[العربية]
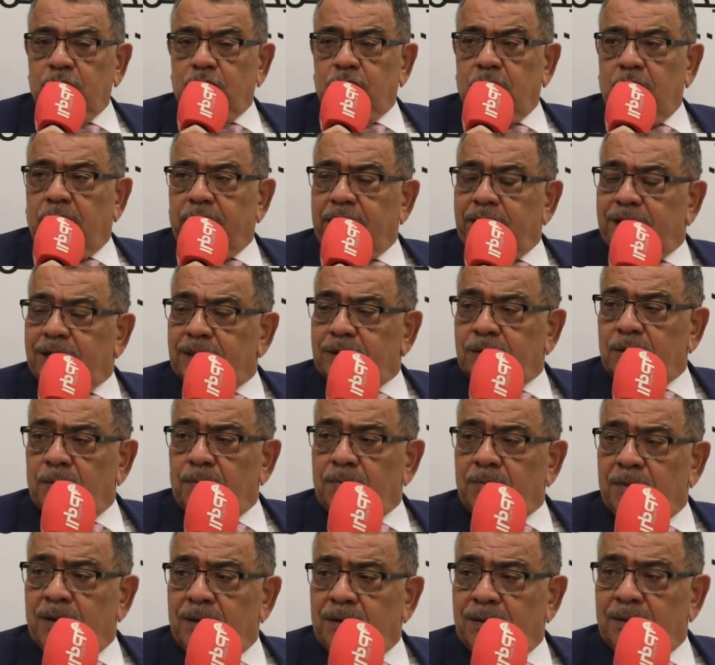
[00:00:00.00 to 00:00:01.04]
شركة
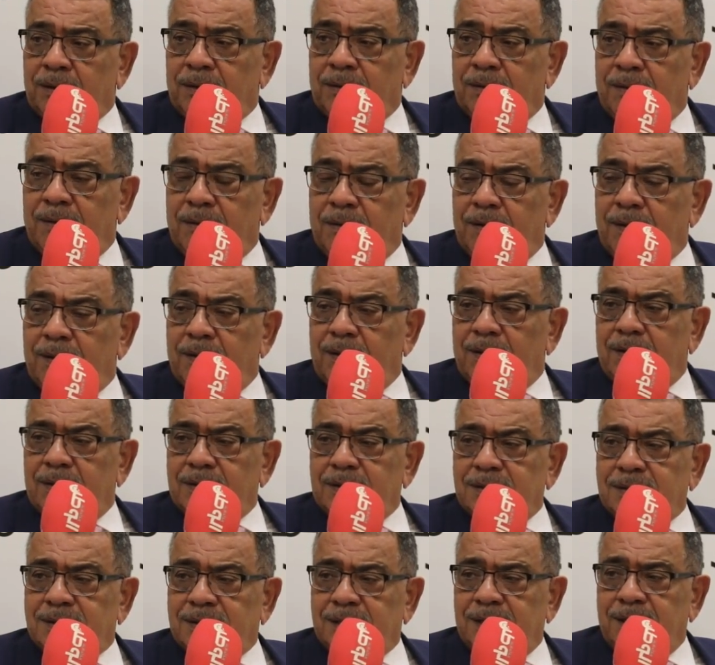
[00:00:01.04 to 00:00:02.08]
ما
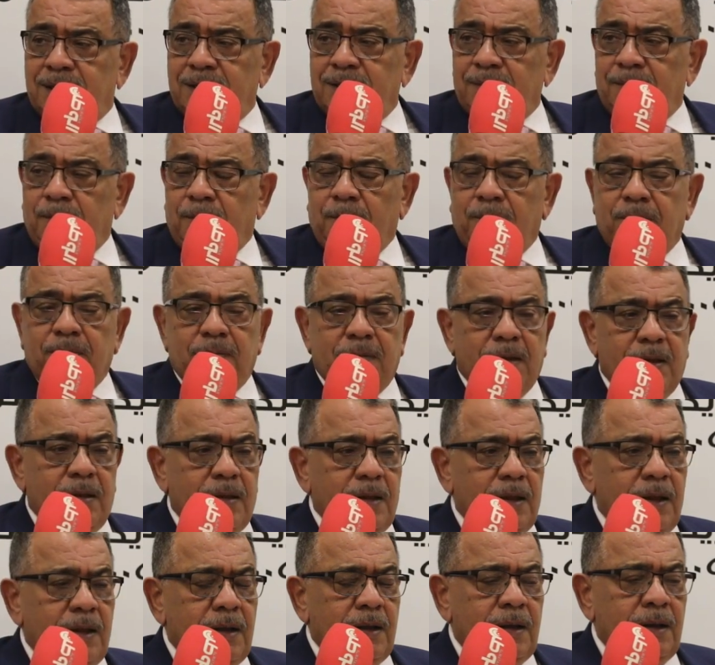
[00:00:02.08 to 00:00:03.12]
زين
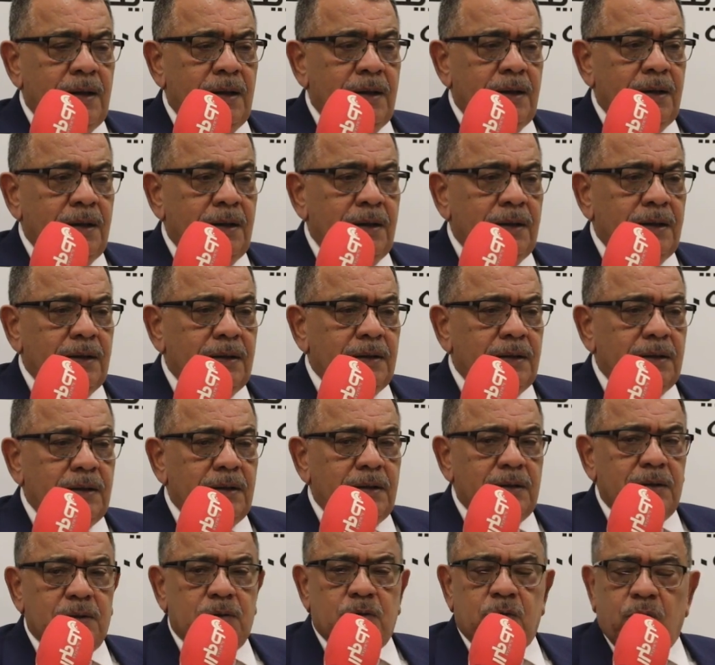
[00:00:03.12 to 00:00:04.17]
آه
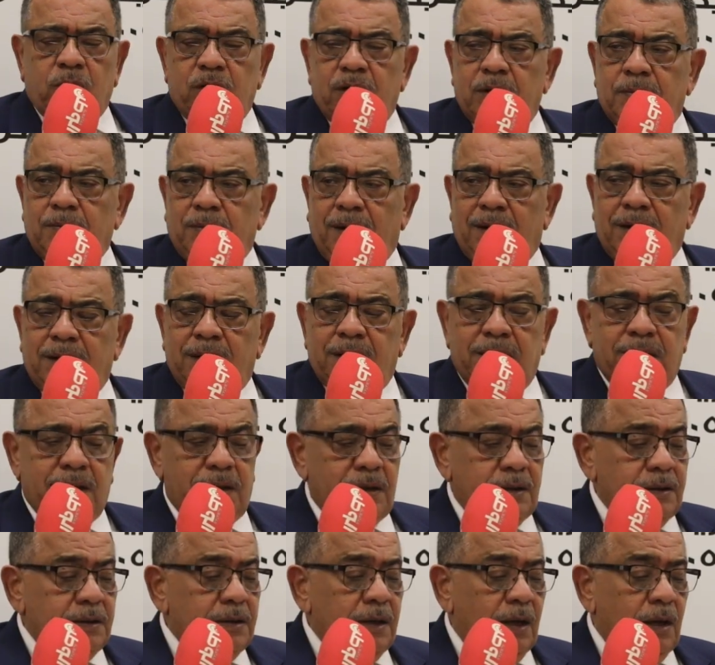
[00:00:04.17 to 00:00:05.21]
تقيم
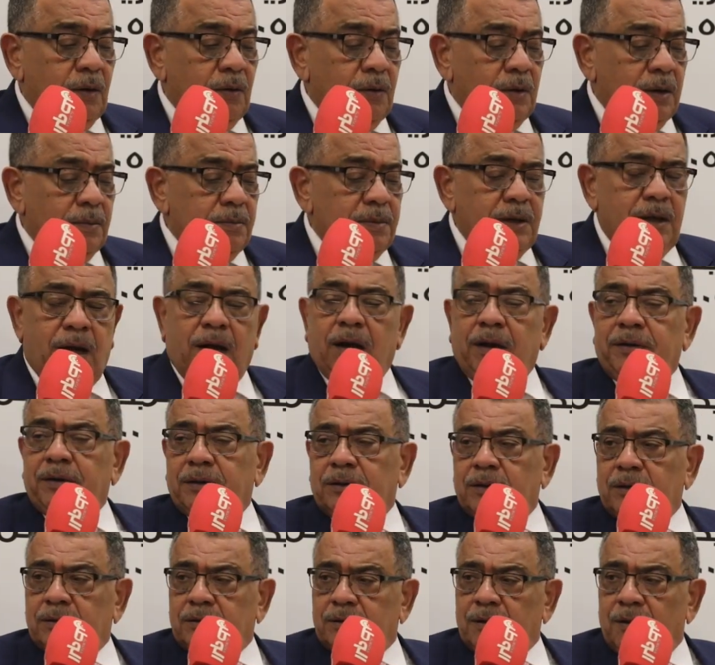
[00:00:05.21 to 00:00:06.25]
عليه الدعوة
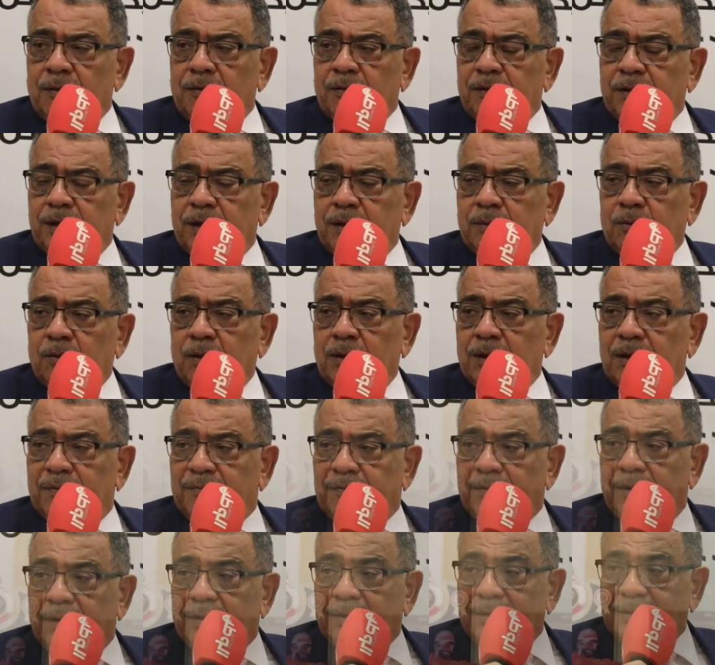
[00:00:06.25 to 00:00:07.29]
بإعادة التنظيم
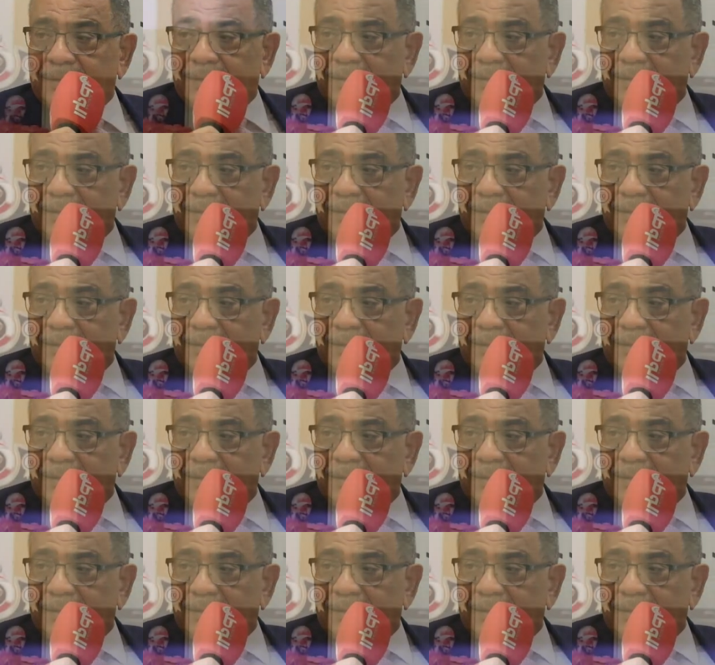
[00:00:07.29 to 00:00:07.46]
والإفلاس